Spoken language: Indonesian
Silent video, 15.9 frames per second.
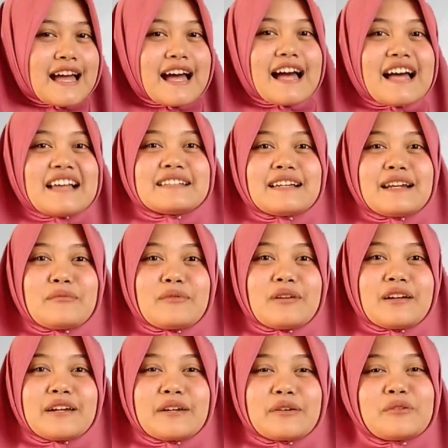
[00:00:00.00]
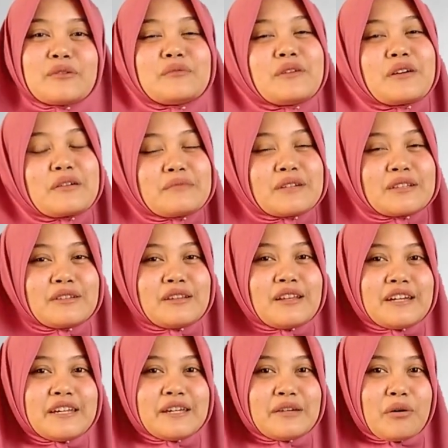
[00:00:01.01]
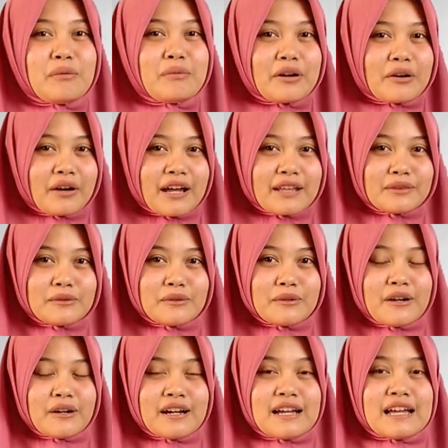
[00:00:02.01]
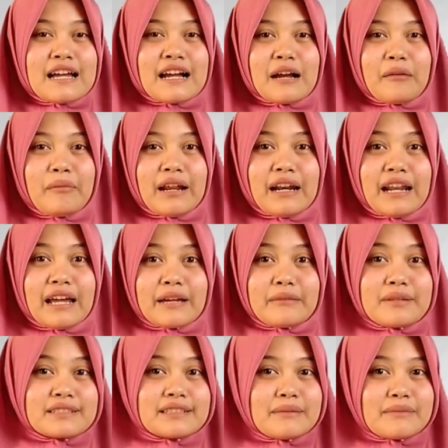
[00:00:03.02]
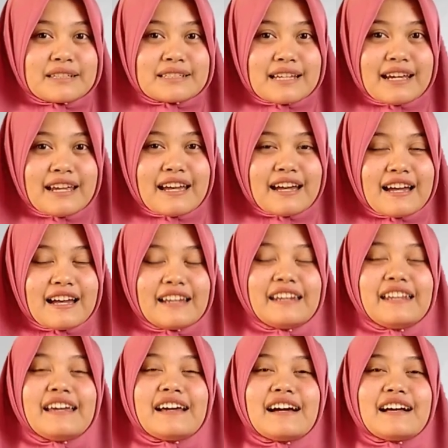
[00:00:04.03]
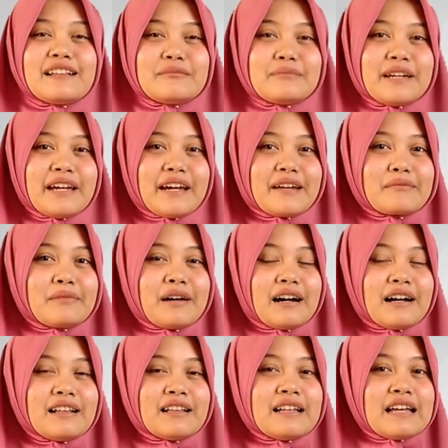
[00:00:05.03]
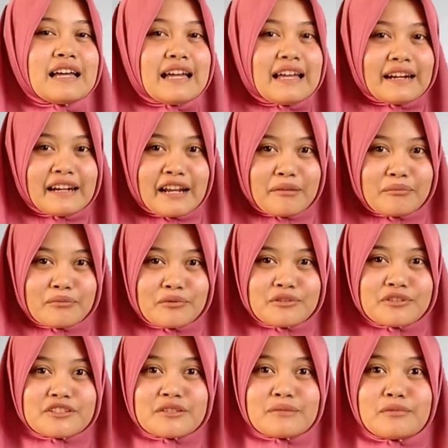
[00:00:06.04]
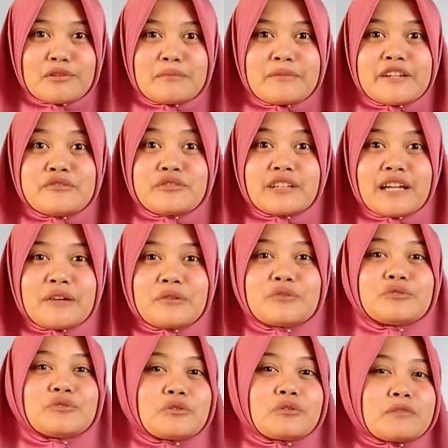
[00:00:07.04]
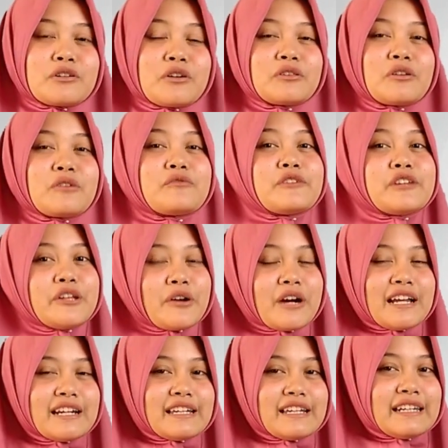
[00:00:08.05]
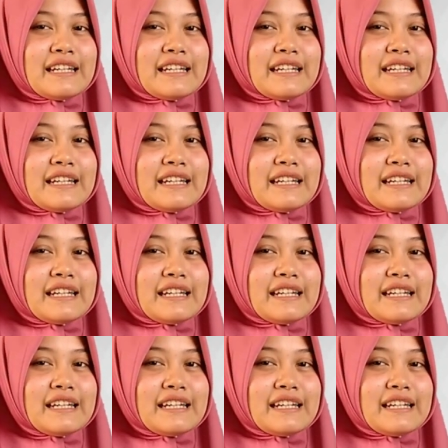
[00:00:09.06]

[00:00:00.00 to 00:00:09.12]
Assalamualaikum warahmatullahi wabarakatuh Kembali lagi bersama saya di Albi Herbal Namun sebelum melanjutkan untuk menonton video kali